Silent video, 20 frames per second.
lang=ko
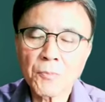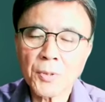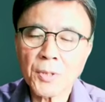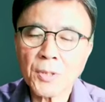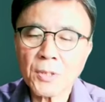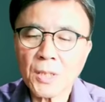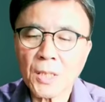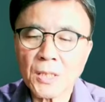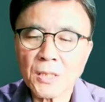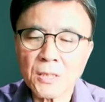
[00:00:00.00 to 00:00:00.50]

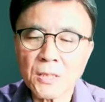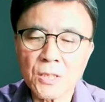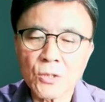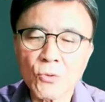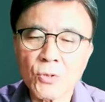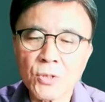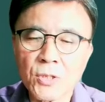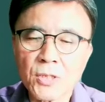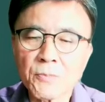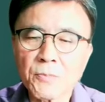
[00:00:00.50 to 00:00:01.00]
평가하는
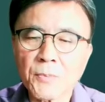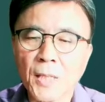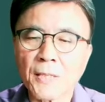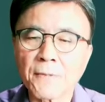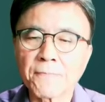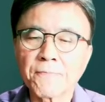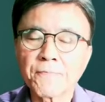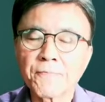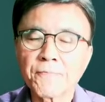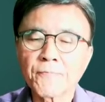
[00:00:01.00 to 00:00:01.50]
이도
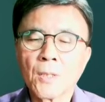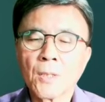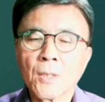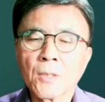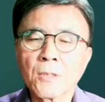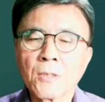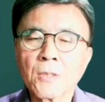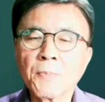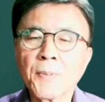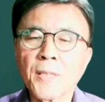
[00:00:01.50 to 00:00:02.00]
있습니다.
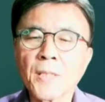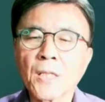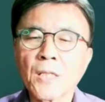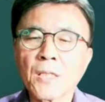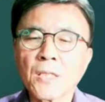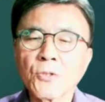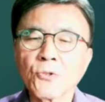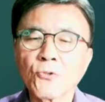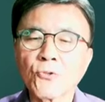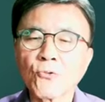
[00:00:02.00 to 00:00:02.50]
그
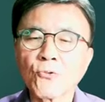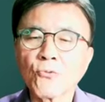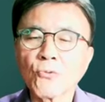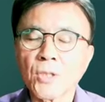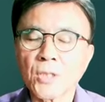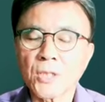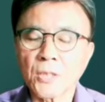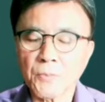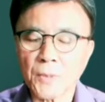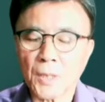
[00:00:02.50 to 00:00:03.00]
배경에는
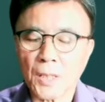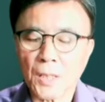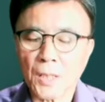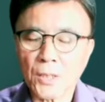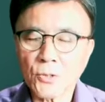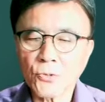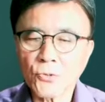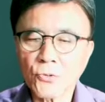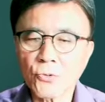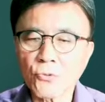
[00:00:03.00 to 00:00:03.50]
중국이 있습니다.
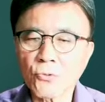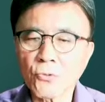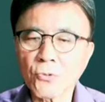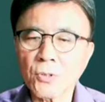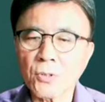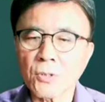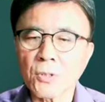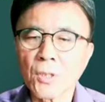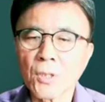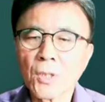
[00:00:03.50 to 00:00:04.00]

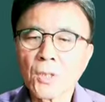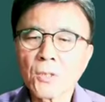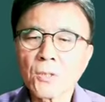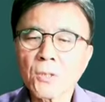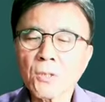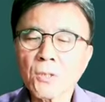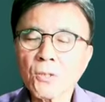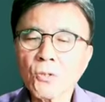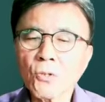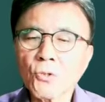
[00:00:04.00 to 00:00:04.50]
중국은
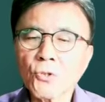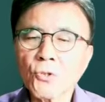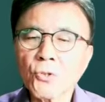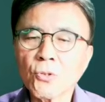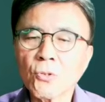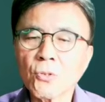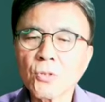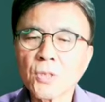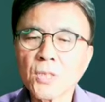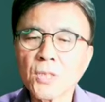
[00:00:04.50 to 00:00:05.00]
특허
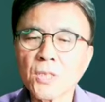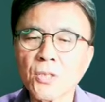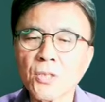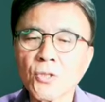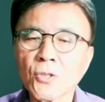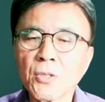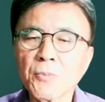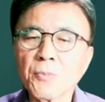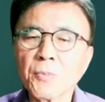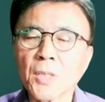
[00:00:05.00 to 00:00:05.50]
출원이
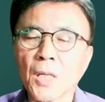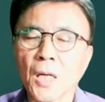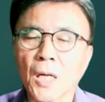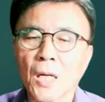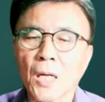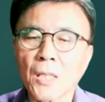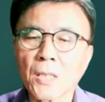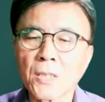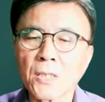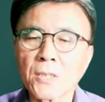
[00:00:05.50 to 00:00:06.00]

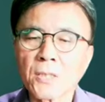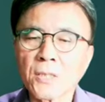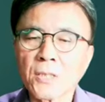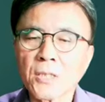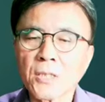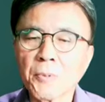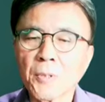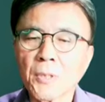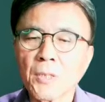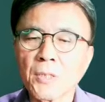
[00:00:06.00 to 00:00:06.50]
1위입니다.
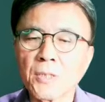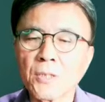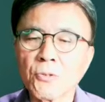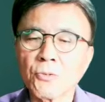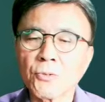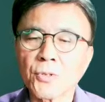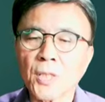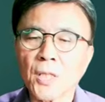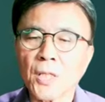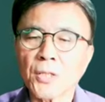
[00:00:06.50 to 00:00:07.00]
2011년
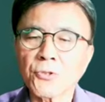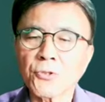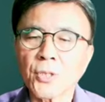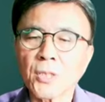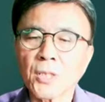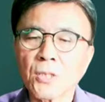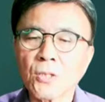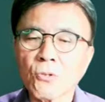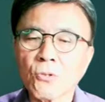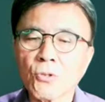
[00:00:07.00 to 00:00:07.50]
이후 세계
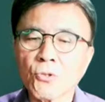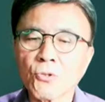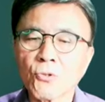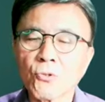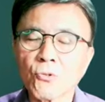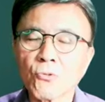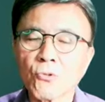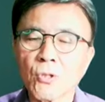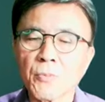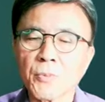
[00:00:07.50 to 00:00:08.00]
최대 특허
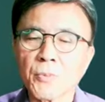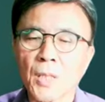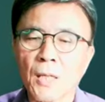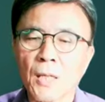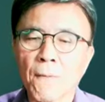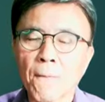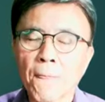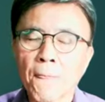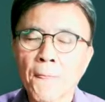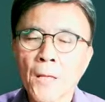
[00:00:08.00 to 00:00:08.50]

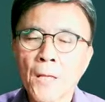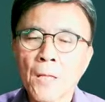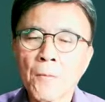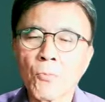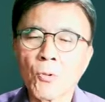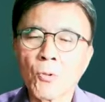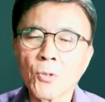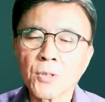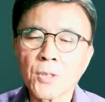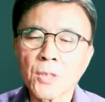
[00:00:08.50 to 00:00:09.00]
출원국입니다.
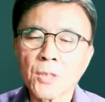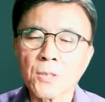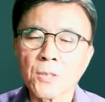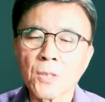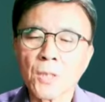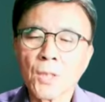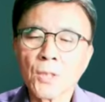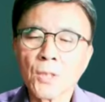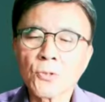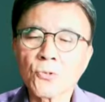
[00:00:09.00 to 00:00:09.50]
물론
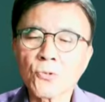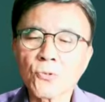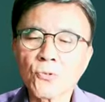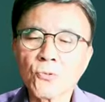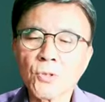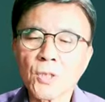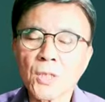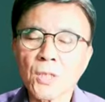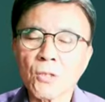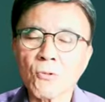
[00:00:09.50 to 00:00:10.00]
이건
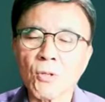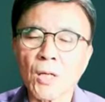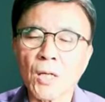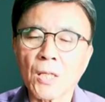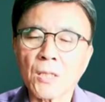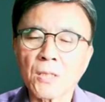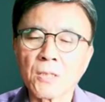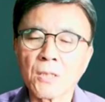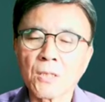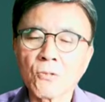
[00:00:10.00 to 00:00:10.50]
중국이
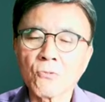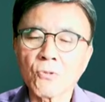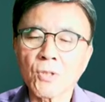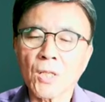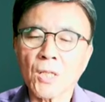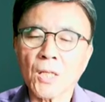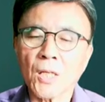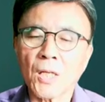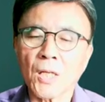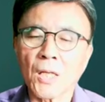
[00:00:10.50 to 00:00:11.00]
과거
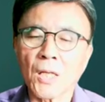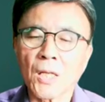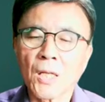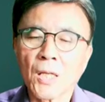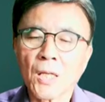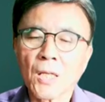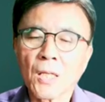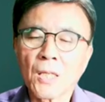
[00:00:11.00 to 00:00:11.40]
영국에게